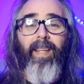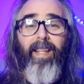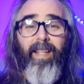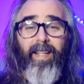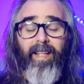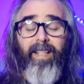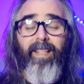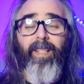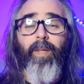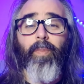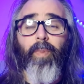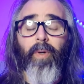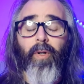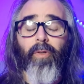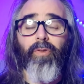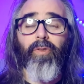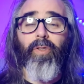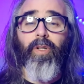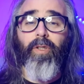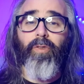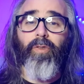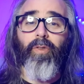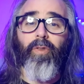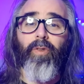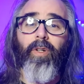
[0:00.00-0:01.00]
este
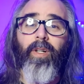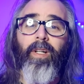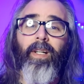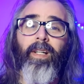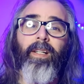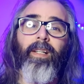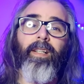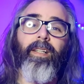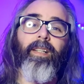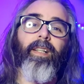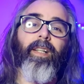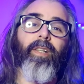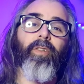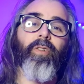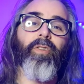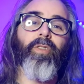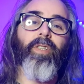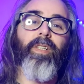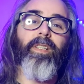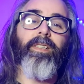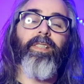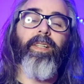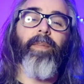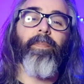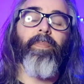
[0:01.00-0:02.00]
proceso?
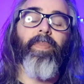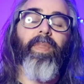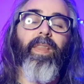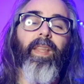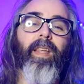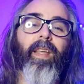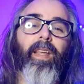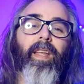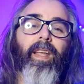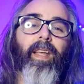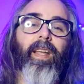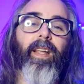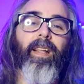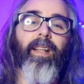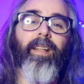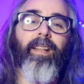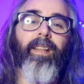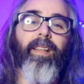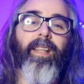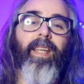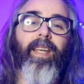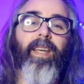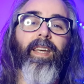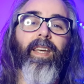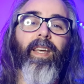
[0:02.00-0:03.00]
Entonces eh,
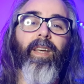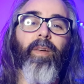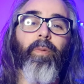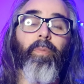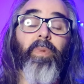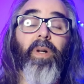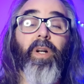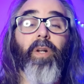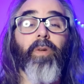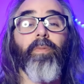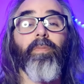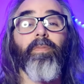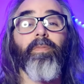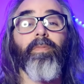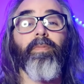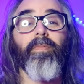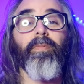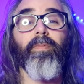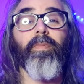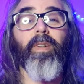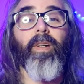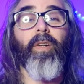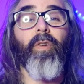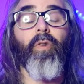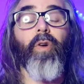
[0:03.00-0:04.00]
dije, bueno,
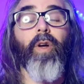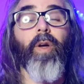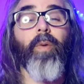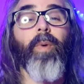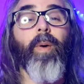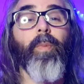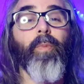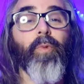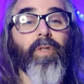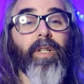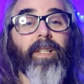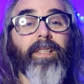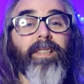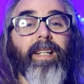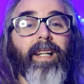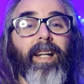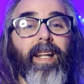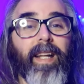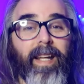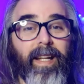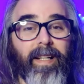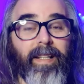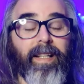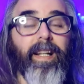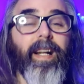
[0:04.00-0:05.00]
lo que vamos a hacer
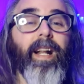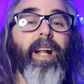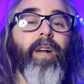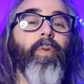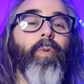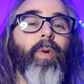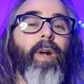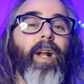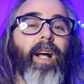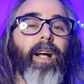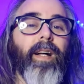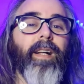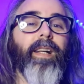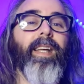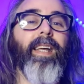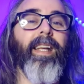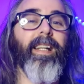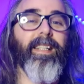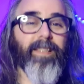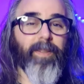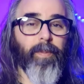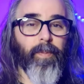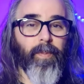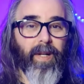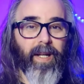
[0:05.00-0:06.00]
es generar una
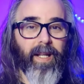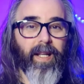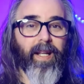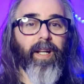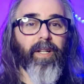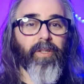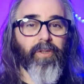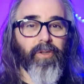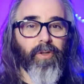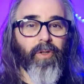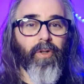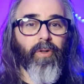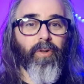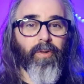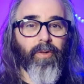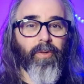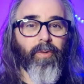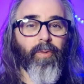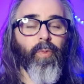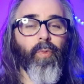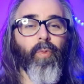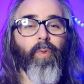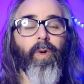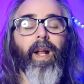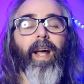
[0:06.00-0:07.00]

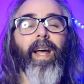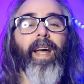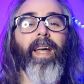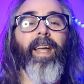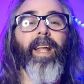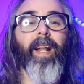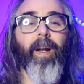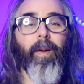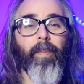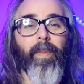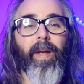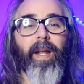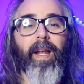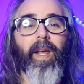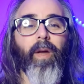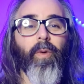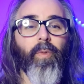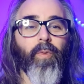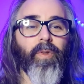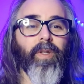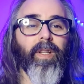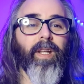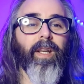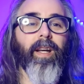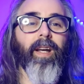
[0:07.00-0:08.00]
explicación, una
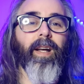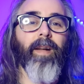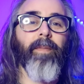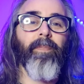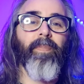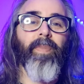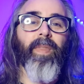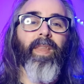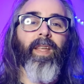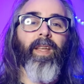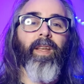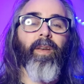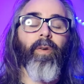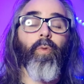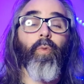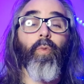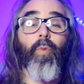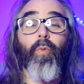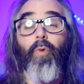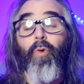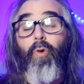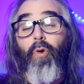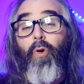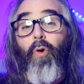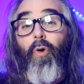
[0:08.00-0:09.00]
hermenéutica,
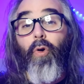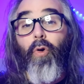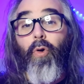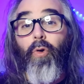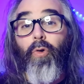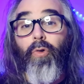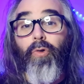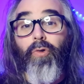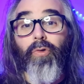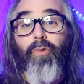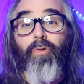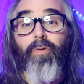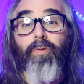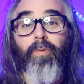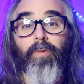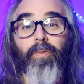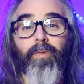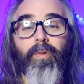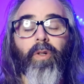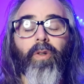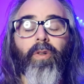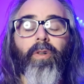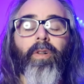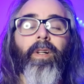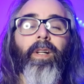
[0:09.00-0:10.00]
un logos,
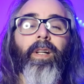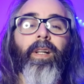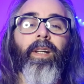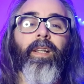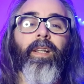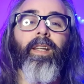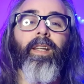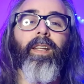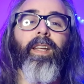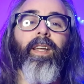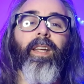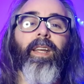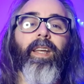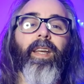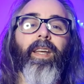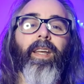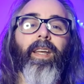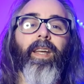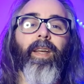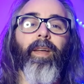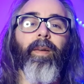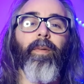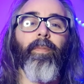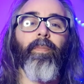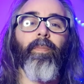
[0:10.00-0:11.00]
¿no?
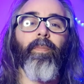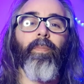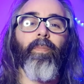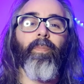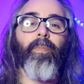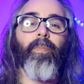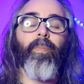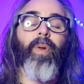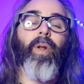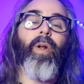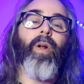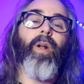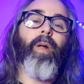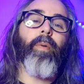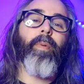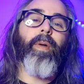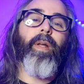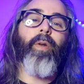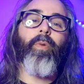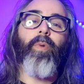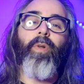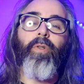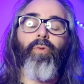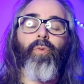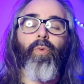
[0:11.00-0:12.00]
Eh, pero a la
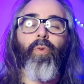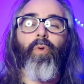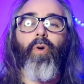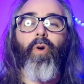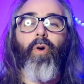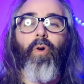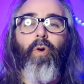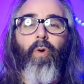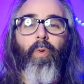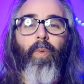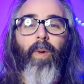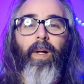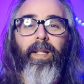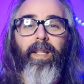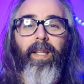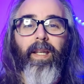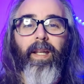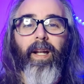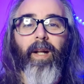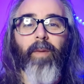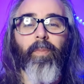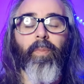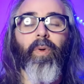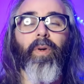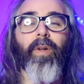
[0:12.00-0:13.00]
vez no es un logos
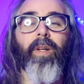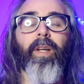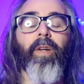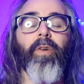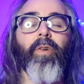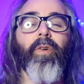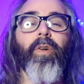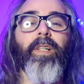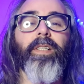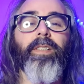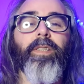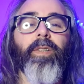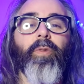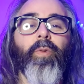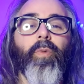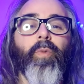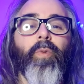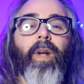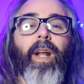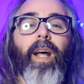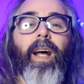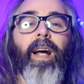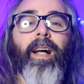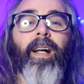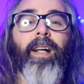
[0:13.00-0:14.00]
cualquiera, porque no es
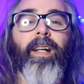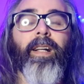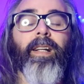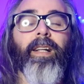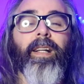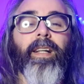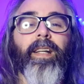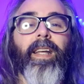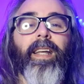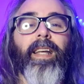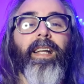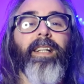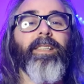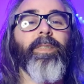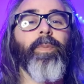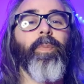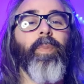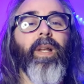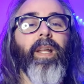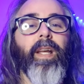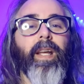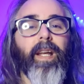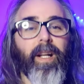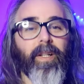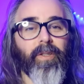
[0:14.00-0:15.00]
una
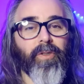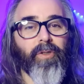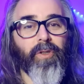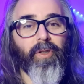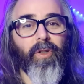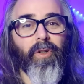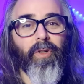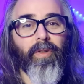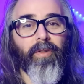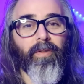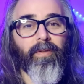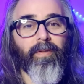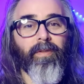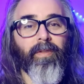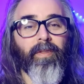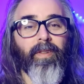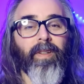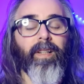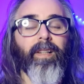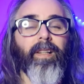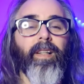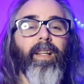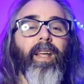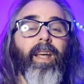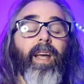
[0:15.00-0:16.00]
explicación
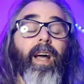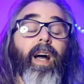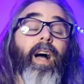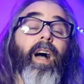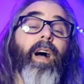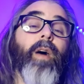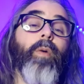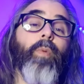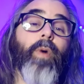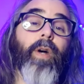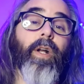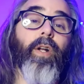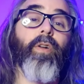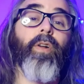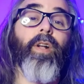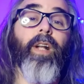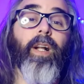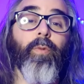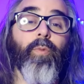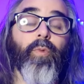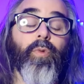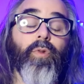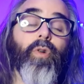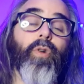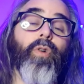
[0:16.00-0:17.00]
de, ah, bueno, el
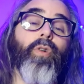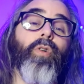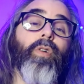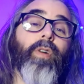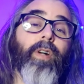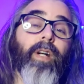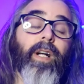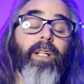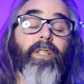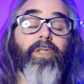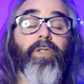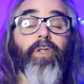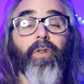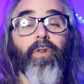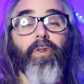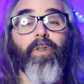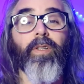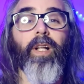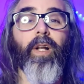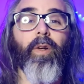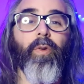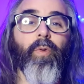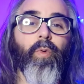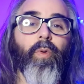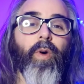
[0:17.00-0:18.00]
autor nació en
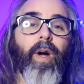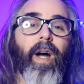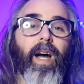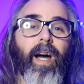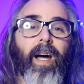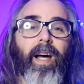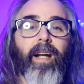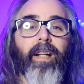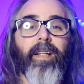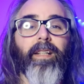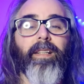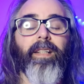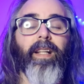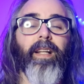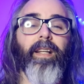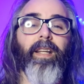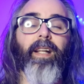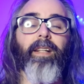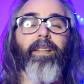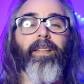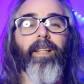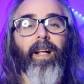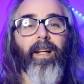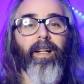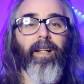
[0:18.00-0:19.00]
tal lugar y
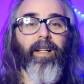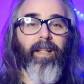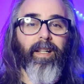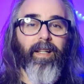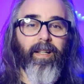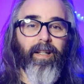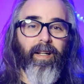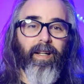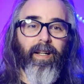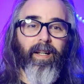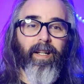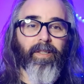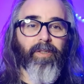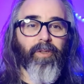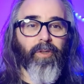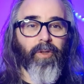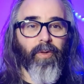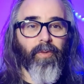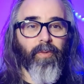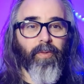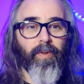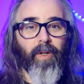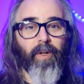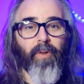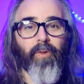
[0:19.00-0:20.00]
tenía tal
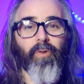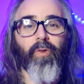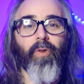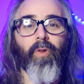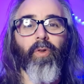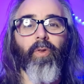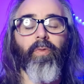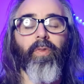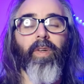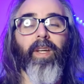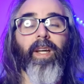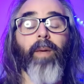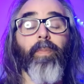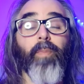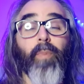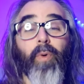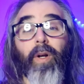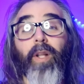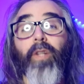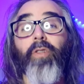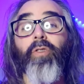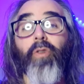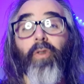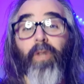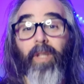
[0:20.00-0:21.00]
inclinación filosófica,
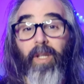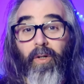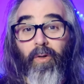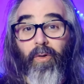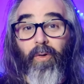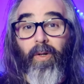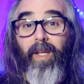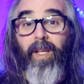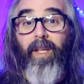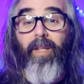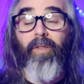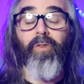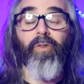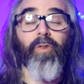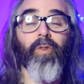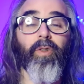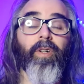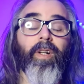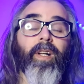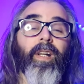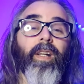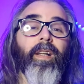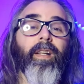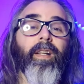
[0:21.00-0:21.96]
por eso dijo eso,